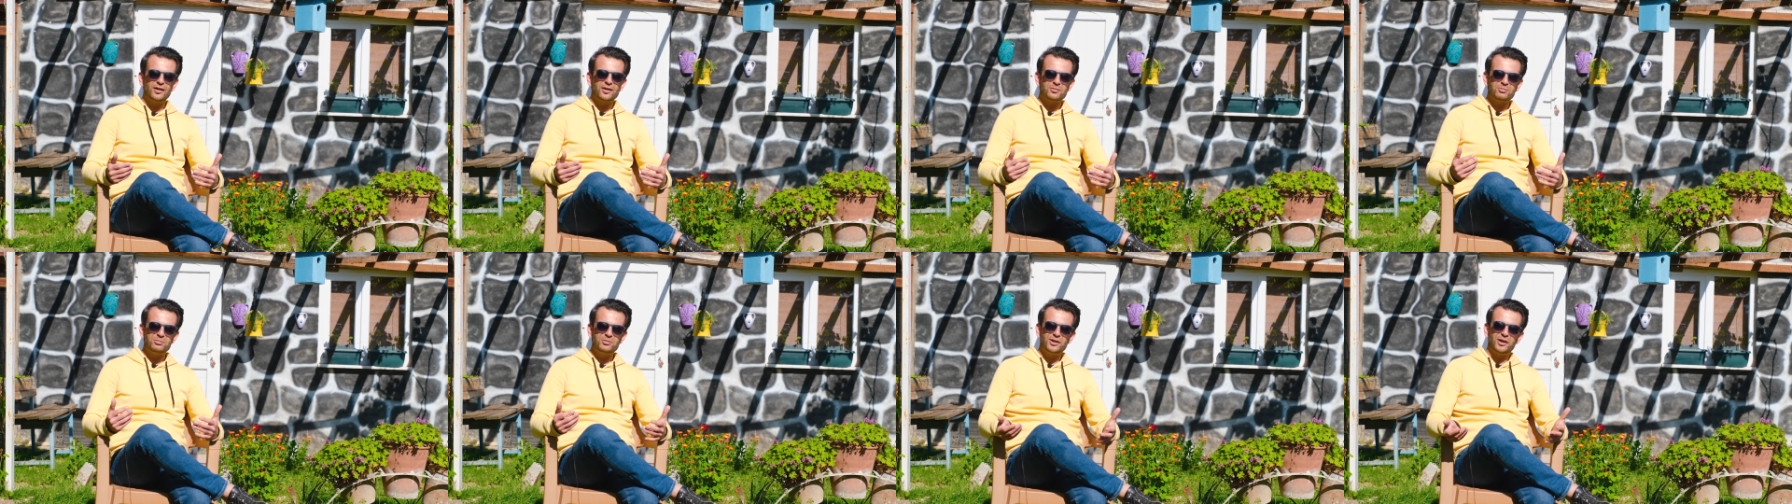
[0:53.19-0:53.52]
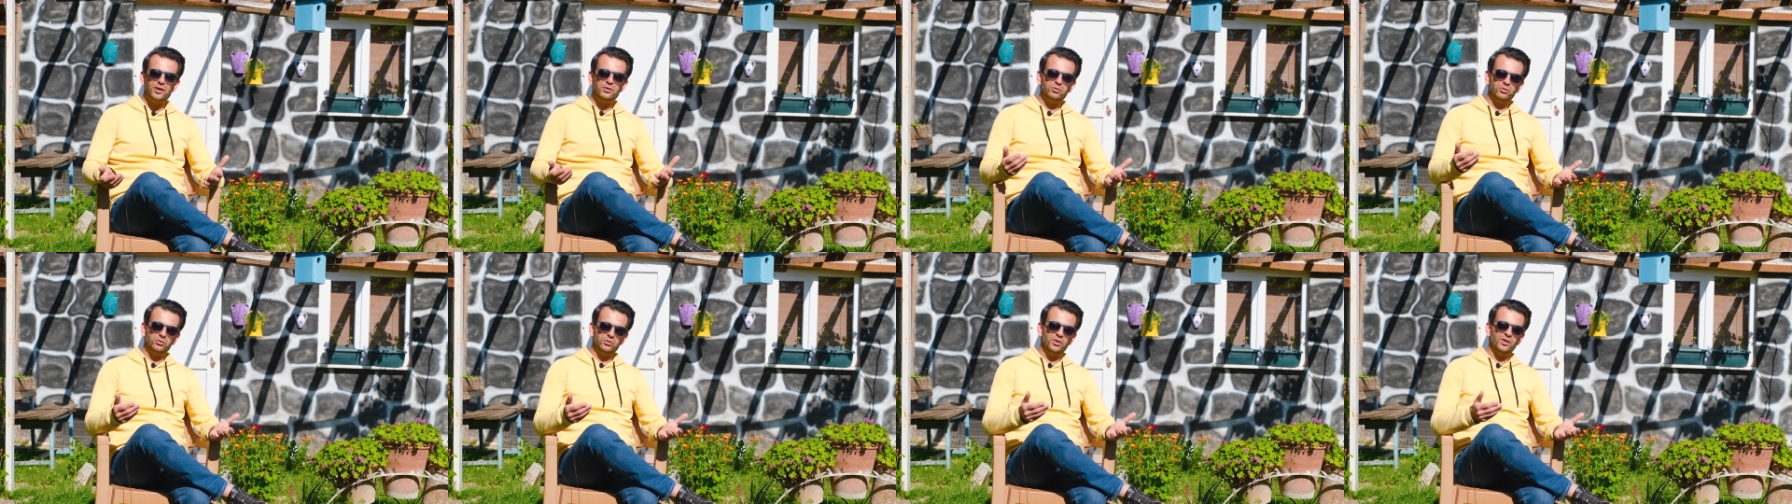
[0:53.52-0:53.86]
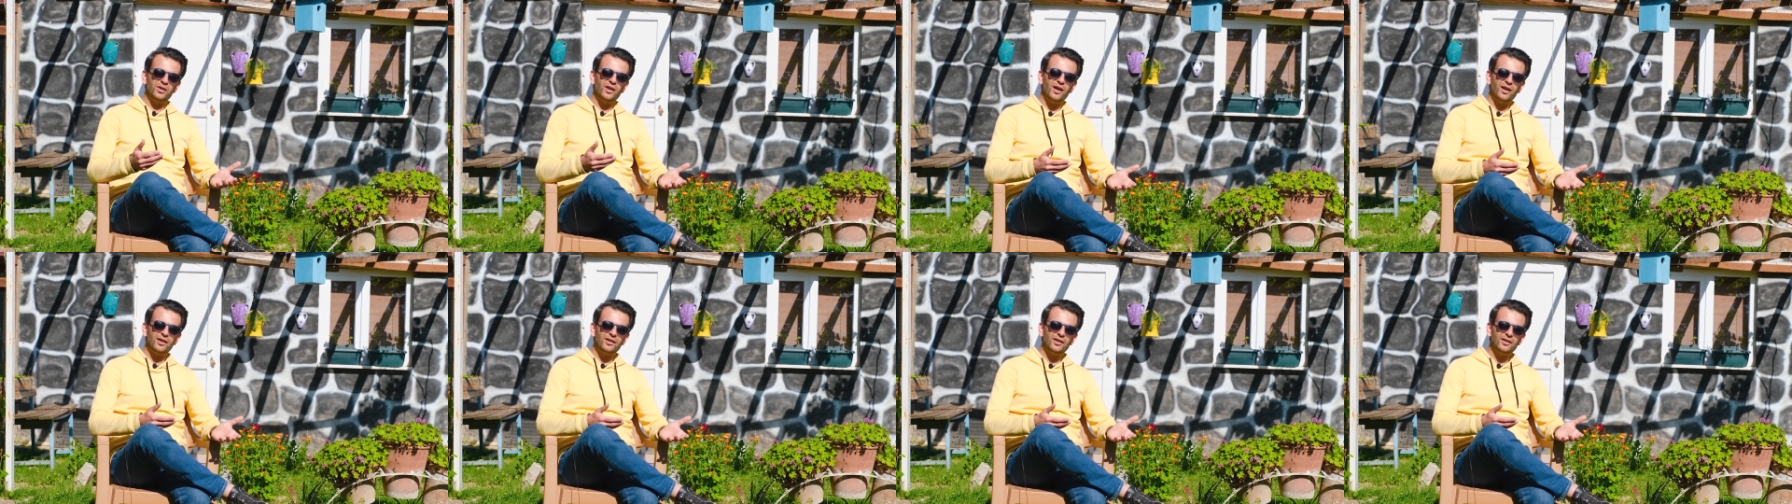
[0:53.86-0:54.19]
biraz önce
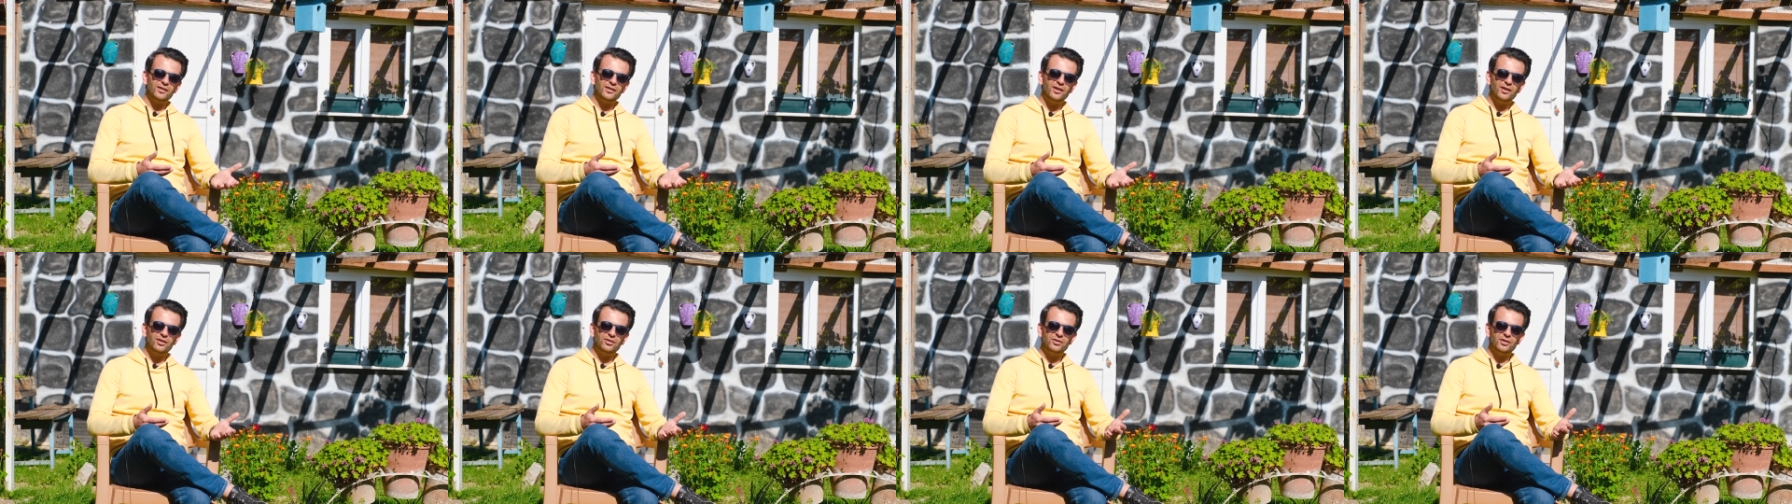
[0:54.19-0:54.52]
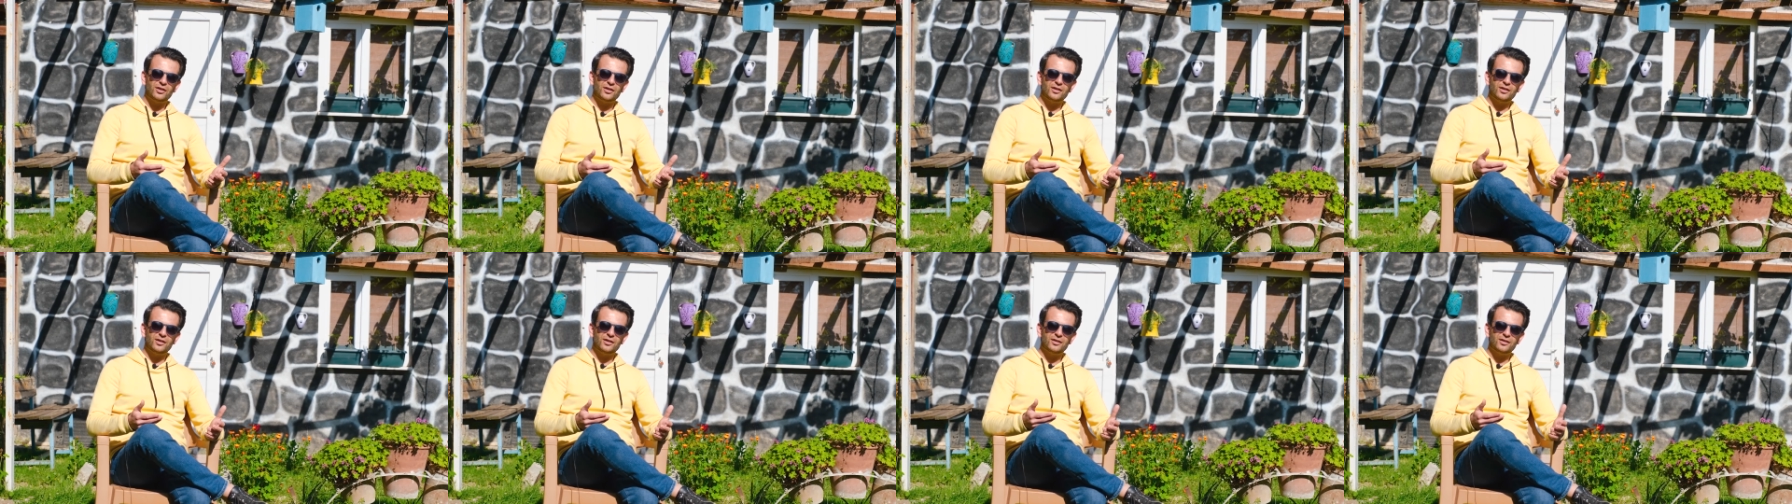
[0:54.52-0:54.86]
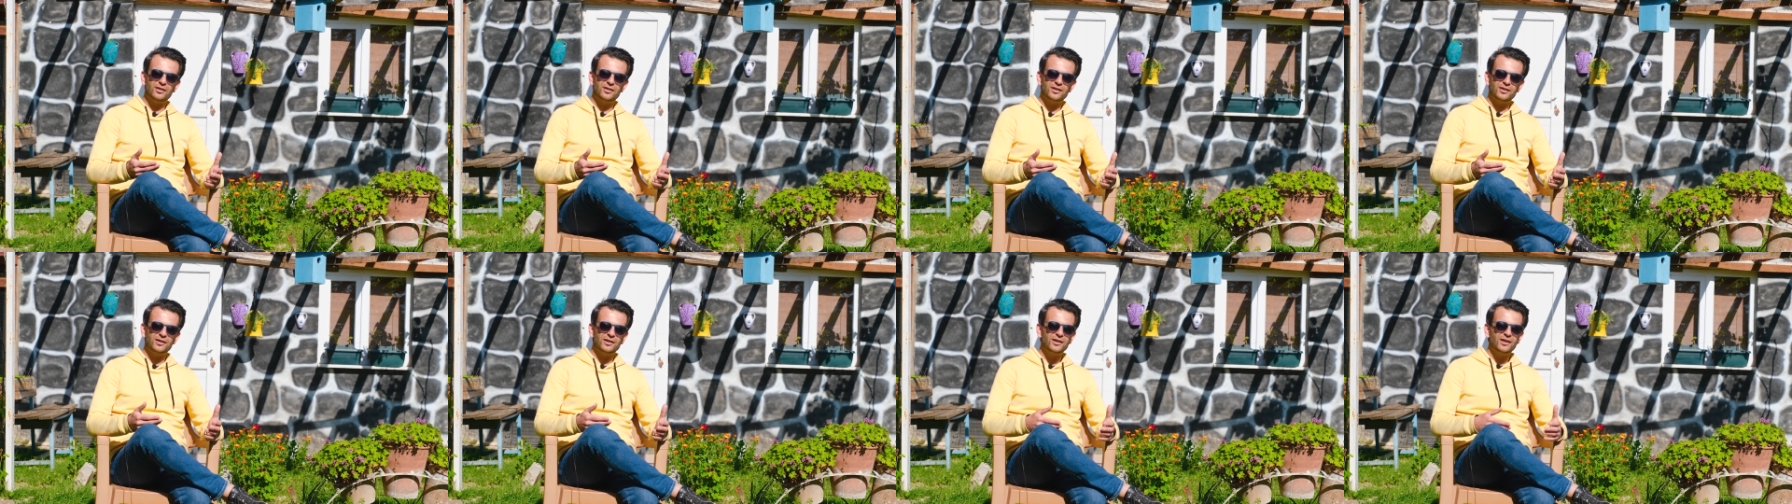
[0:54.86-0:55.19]
nereden
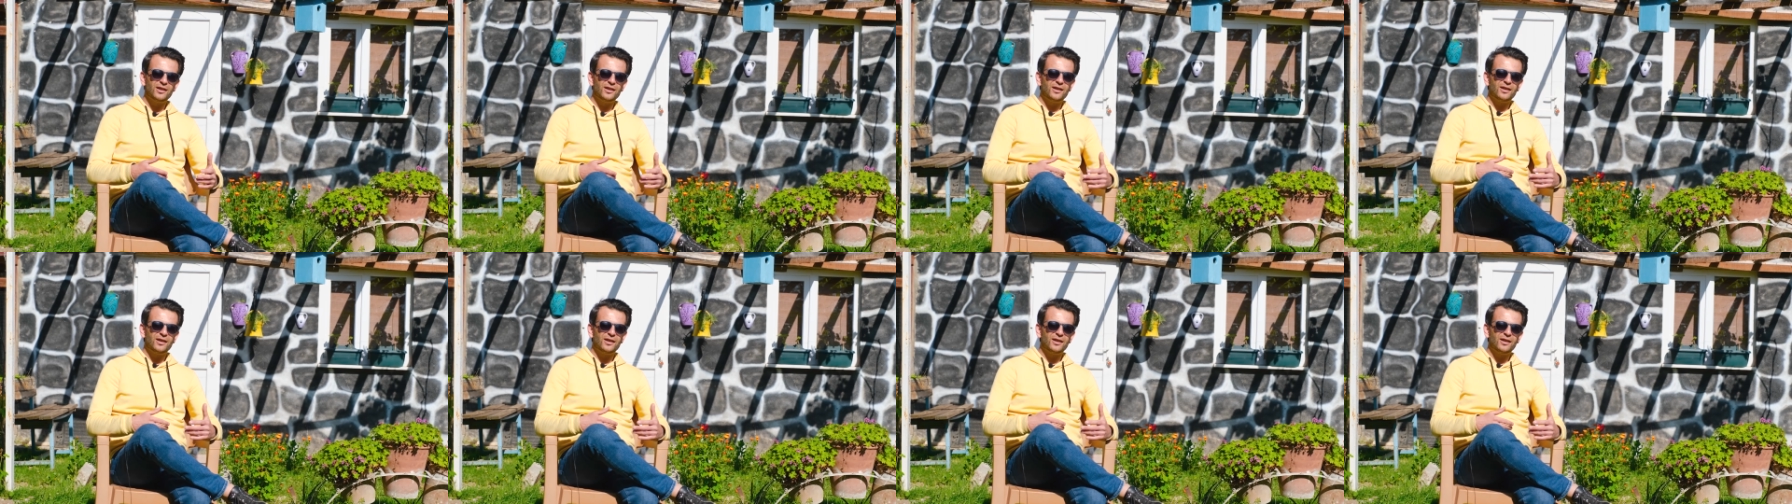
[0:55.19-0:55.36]
geçtiklerini